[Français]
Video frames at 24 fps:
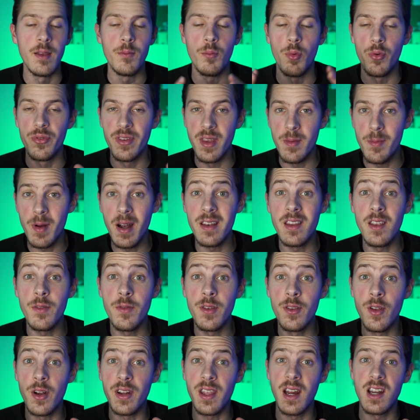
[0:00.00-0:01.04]
Bon, c'est pas le
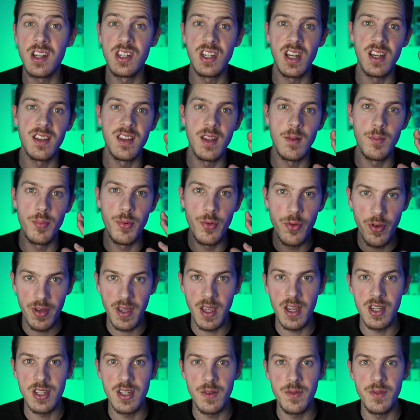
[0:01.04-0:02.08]
défi dans lequel j'ai été le plus
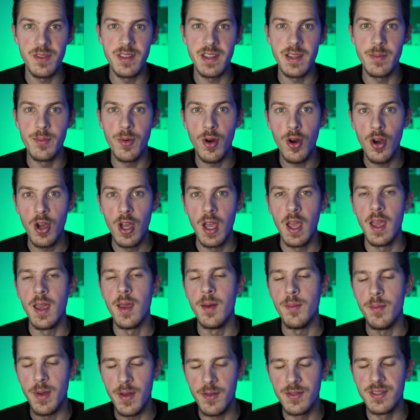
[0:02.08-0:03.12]
engagé physiquement,
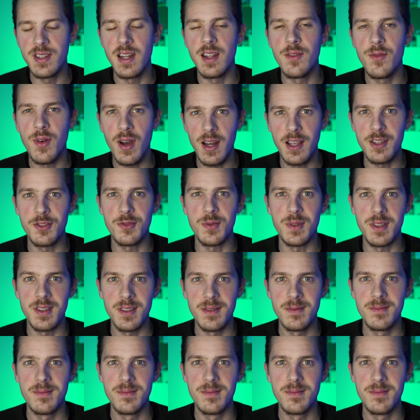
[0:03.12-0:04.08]
mais vous allez voir la suite.